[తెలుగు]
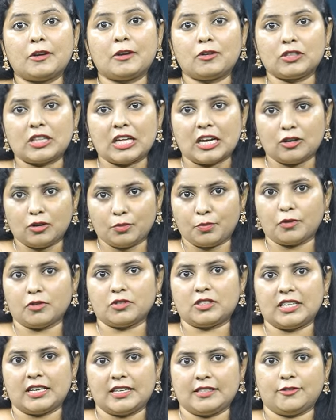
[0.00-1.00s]
పెరుగుదలను
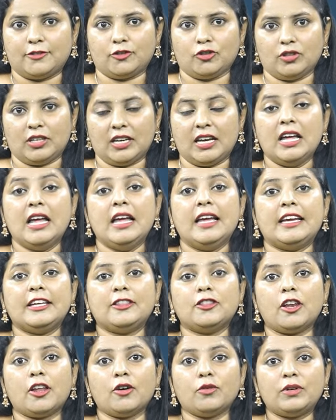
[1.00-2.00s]
ప్రోత్సహిస్తుంది
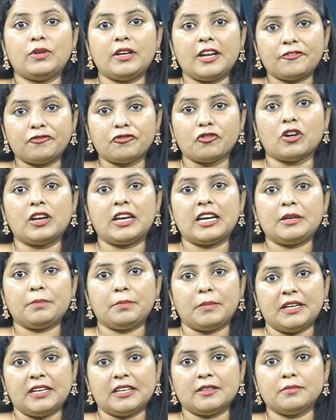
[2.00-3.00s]
ఇందులో ఉండే
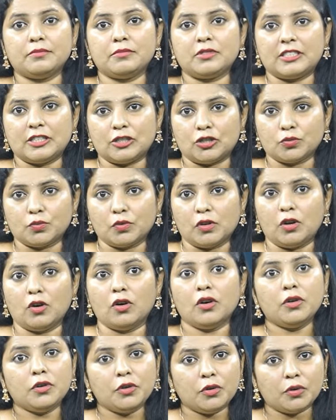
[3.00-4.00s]
ఫోలెట్ పిండం
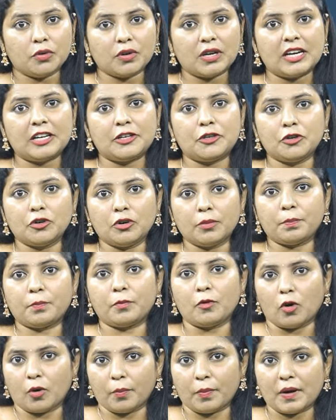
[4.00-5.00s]
శిశువుల్లో న్యూరల్
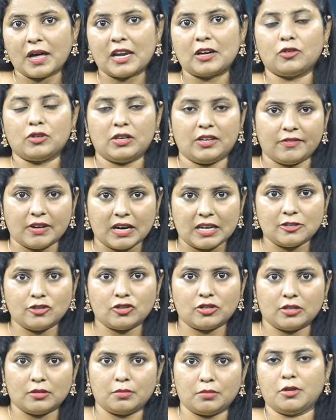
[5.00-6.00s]
ట్యూబ్ లోపాలను
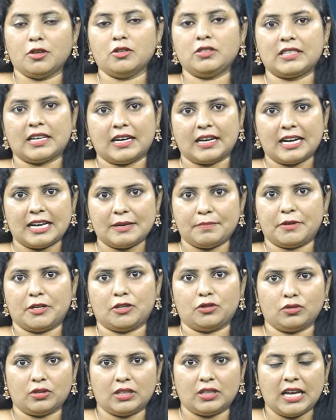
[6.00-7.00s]
నివారించడంలో
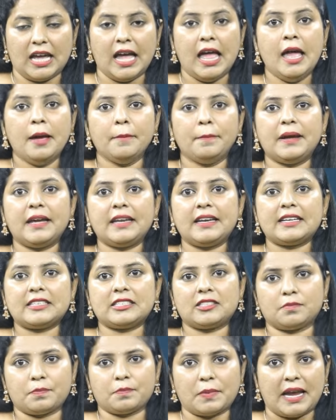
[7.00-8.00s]
సహాయపడుతుంది
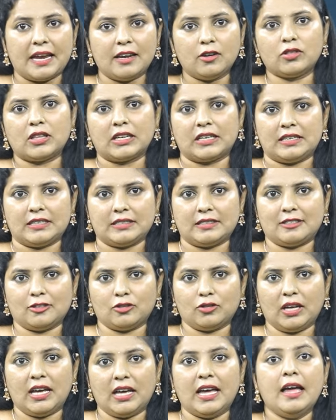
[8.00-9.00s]
పీరియడ్స్ పెయిన్ను
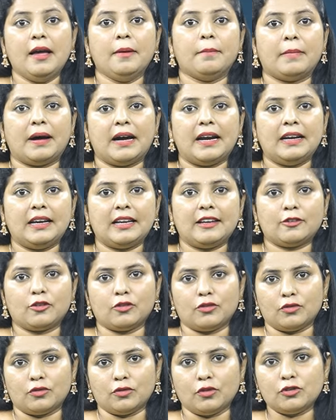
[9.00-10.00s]
తగ్గిస్తుంది
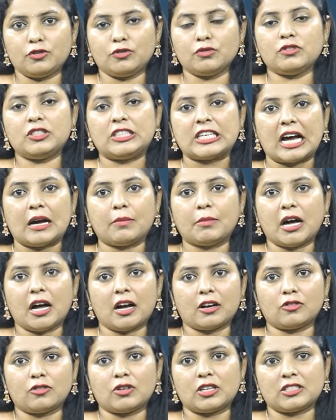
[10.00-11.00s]
మహిళలకు రోజు జామ
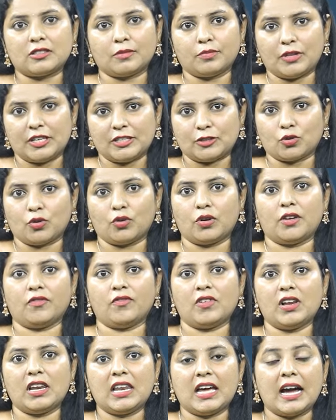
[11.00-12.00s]
ఆకురసం
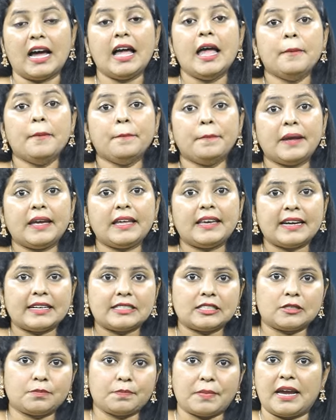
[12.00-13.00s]
తీసుకోవడం వల్ల
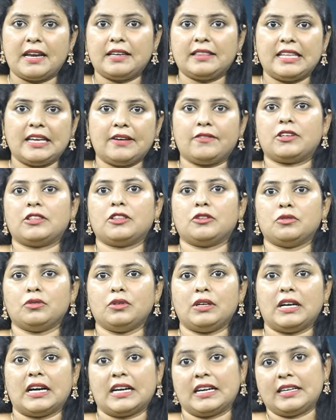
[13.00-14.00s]
పీరియడ్స్ పెయిన్
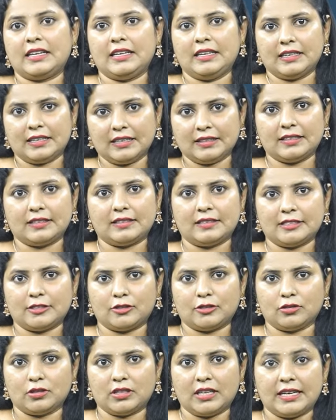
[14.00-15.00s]
తీవ్రతను గణనీయంగా
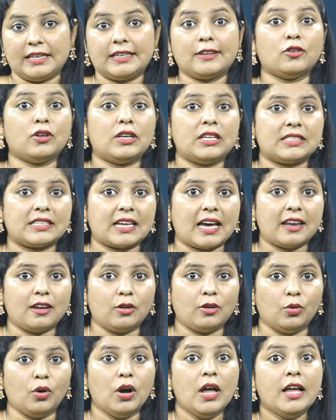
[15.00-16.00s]
తగ్గిస్తుంది
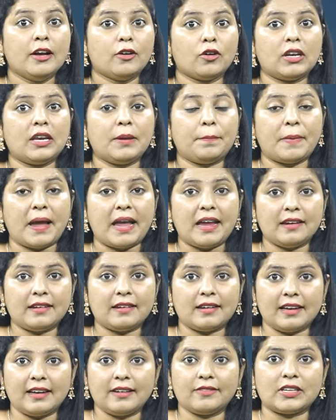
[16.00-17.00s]
కొన్నిసార్లు కొన్ని
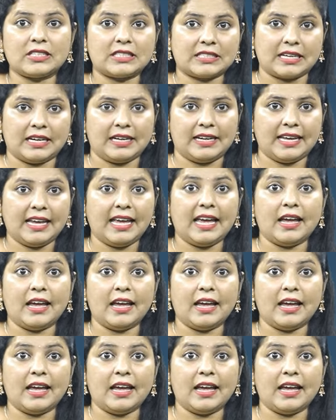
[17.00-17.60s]
పెయిన్ రిలీవర్స్ కంటే